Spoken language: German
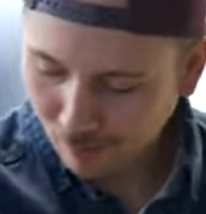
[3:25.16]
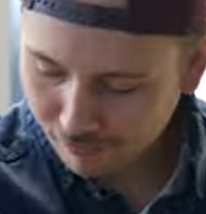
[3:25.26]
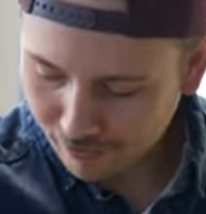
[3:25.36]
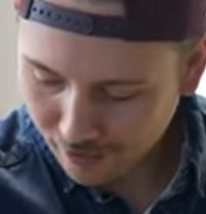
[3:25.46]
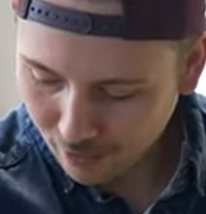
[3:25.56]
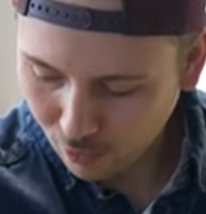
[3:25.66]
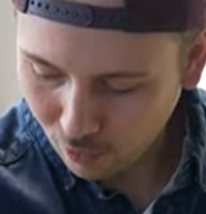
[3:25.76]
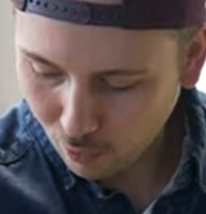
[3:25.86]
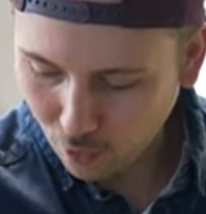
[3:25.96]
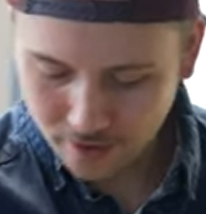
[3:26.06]
auf
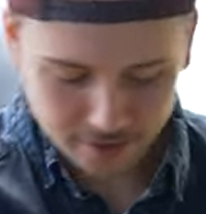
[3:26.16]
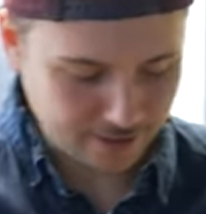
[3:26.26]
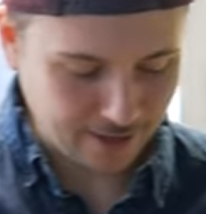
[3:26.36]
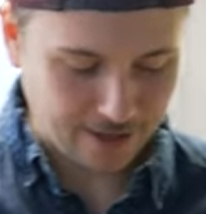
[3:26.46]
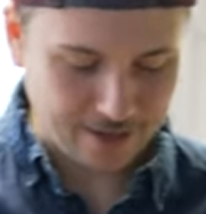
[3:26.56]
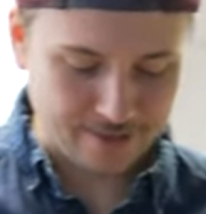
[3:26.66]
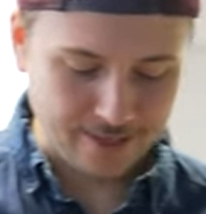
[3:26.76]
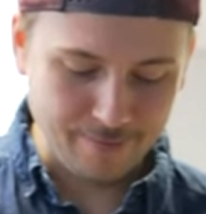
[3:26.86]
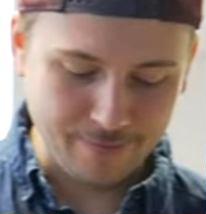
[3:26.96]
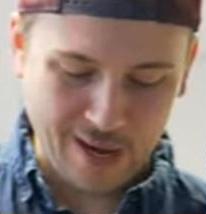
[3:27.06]
100 Grad
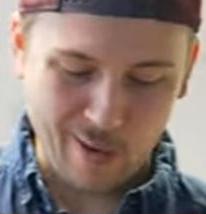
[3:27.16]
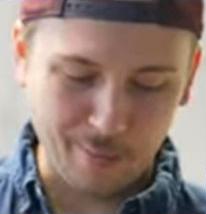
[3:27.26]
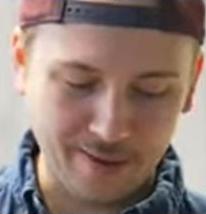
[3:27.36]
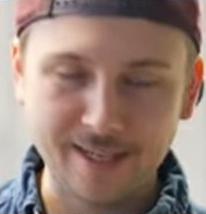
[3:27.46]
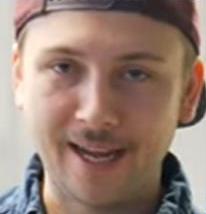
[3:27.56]
im Thermomix